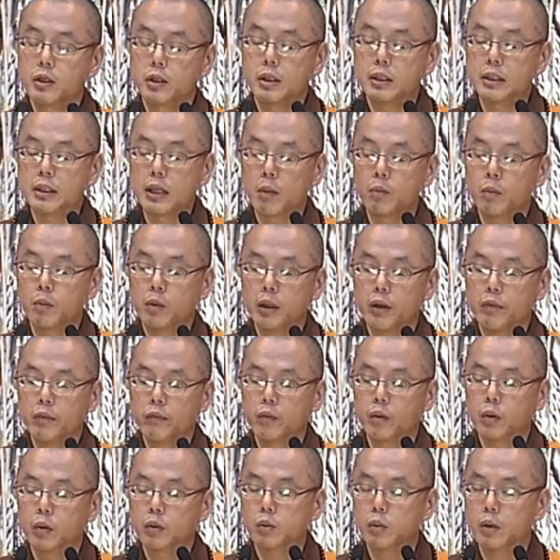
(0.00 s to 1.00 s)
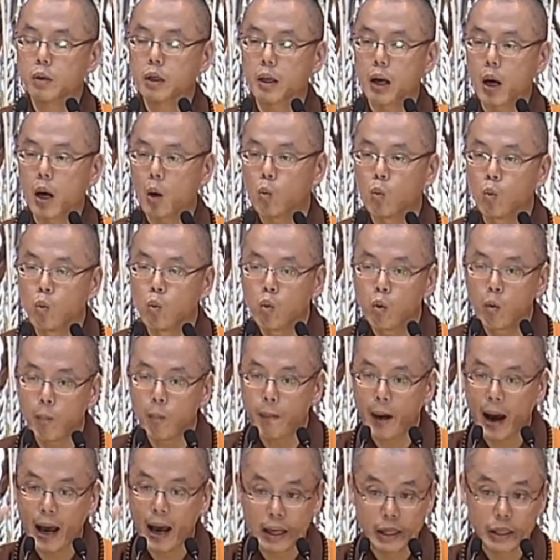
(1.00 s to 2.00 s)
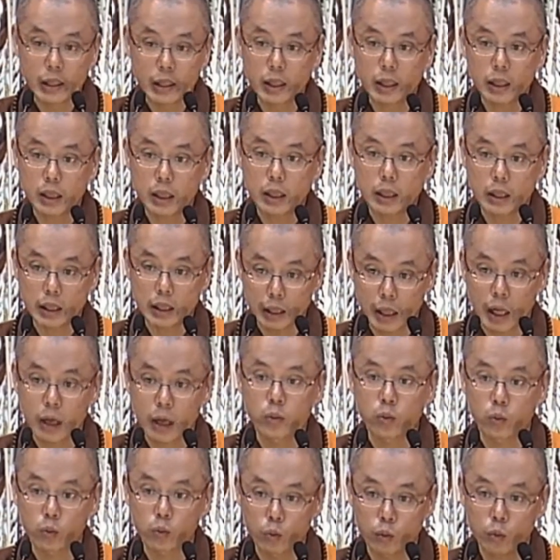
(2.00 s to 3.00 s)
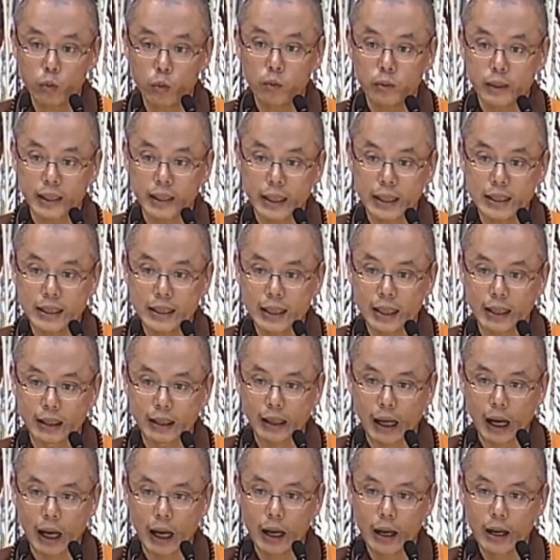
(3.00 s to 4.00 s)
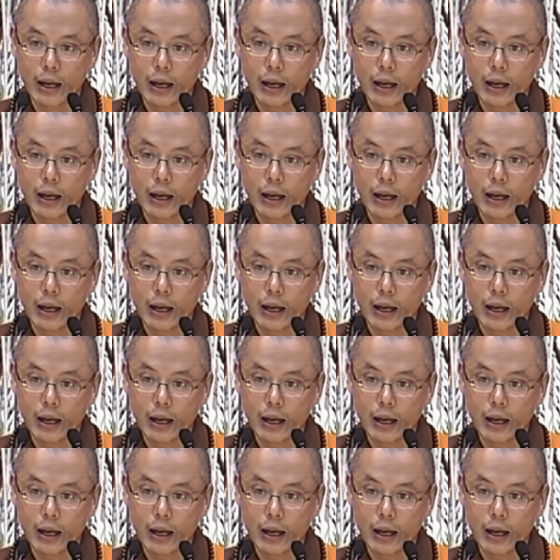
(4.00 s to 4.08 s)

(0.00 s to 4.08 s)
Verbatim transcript: 释迦牟尼佛做了五百世忍入仙人啊。